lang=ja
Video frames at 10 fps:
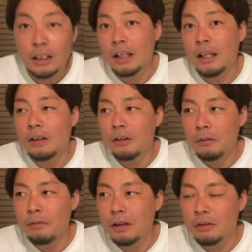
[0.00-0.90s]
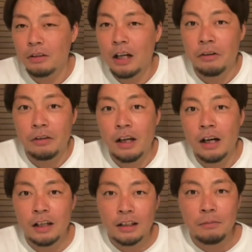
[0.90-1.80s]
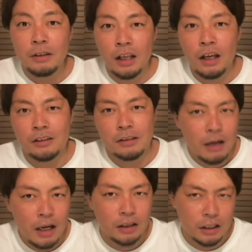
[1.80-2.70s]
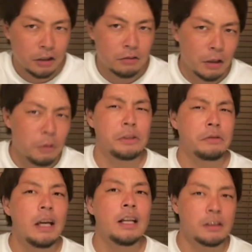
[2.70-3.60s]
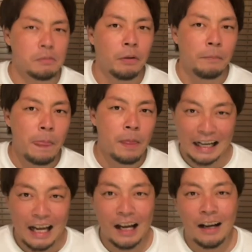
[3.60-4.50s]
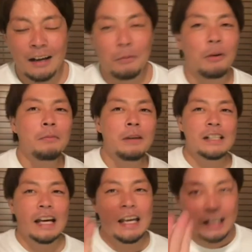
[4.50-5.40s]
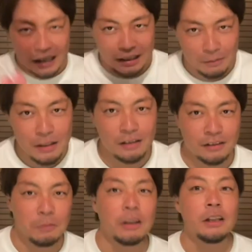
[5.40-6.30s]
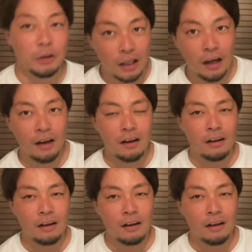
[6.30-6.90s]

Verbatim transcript: だって一個も見たことないのに映画館で見てつまらんって言ってほしくないですもん。だからもう皆さん映画館で見なくてもいいので、